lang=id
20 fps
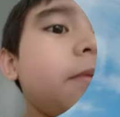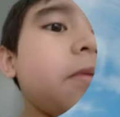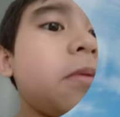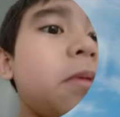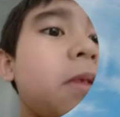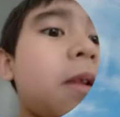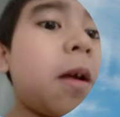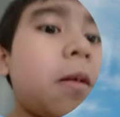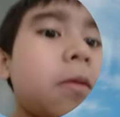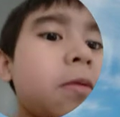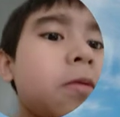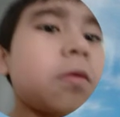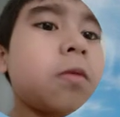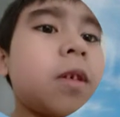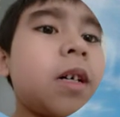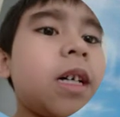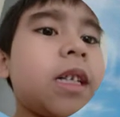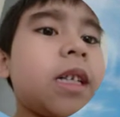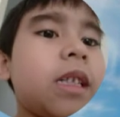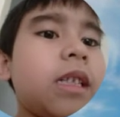oke okay,
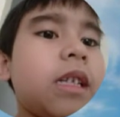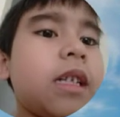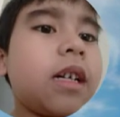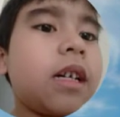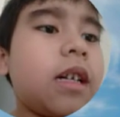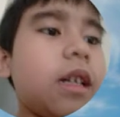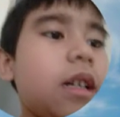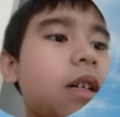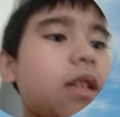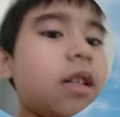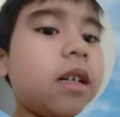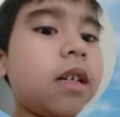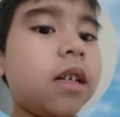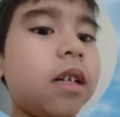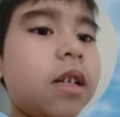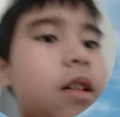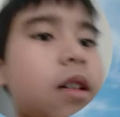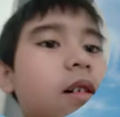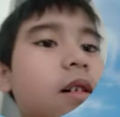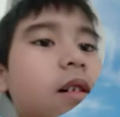udah hancur
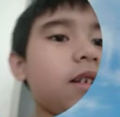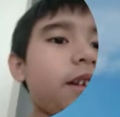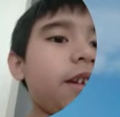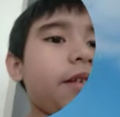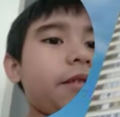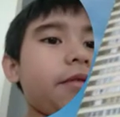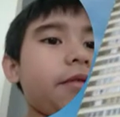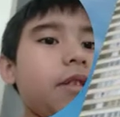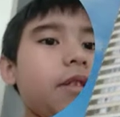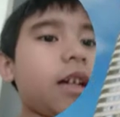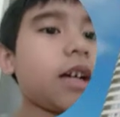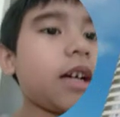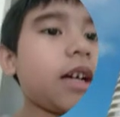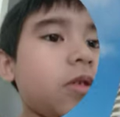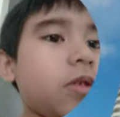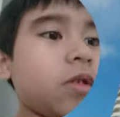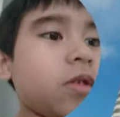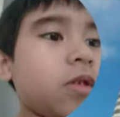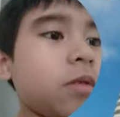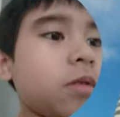semua
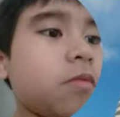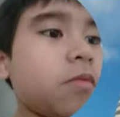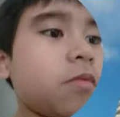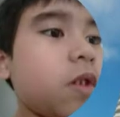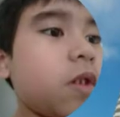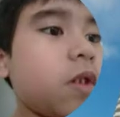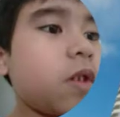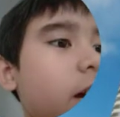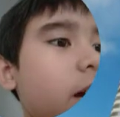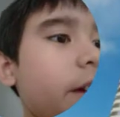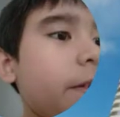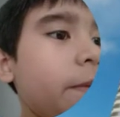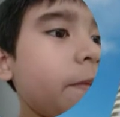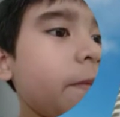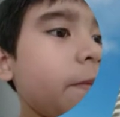Oke,